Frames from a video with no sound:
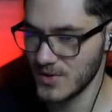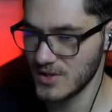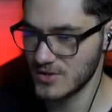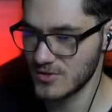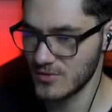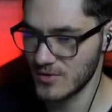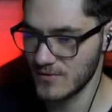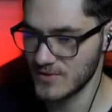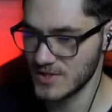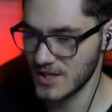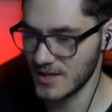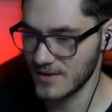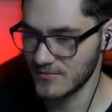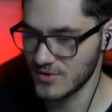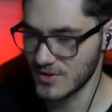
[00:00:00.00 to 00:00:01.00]
y, surowce,
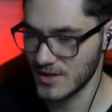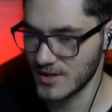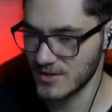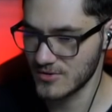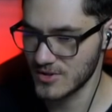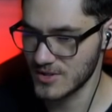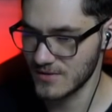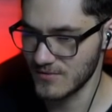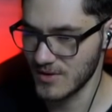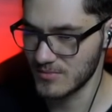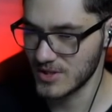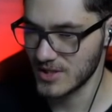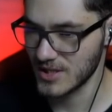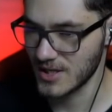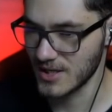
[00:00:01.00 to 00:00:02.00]
a, a zostawiłem
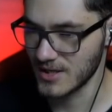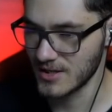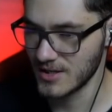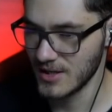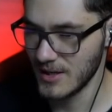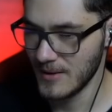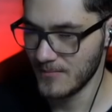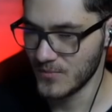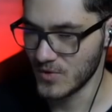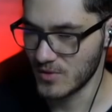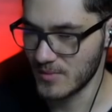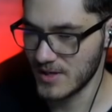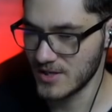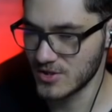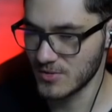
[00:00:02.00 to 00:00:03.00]
te takie
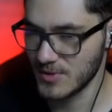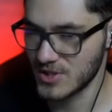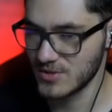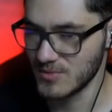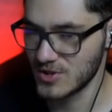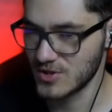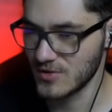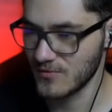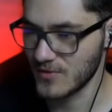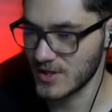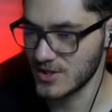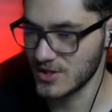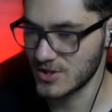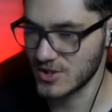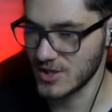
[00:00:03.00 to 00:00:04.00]
normalne. Zobaczymy, czy to
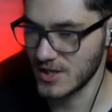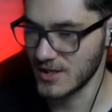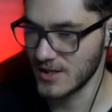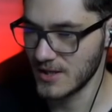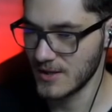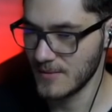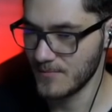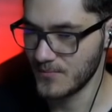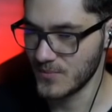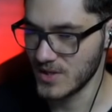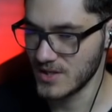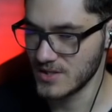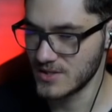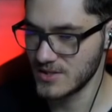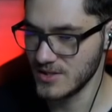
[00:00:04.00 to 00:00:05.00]
faktycznie
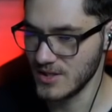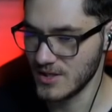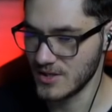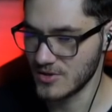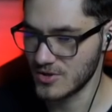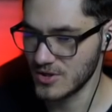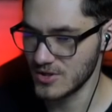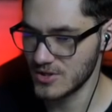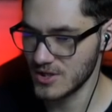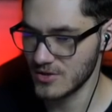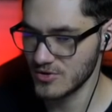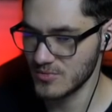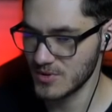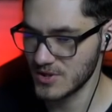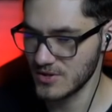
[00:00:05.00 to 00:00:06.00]
e, zniknie. Czy jeszcze
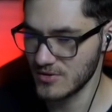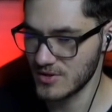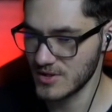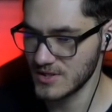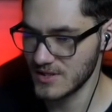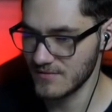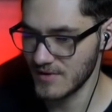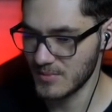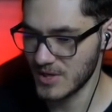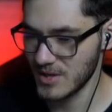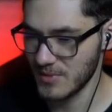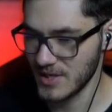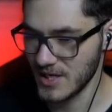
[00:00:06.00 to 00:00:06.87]
jakąś maszynę tutaj stawiam? Chyba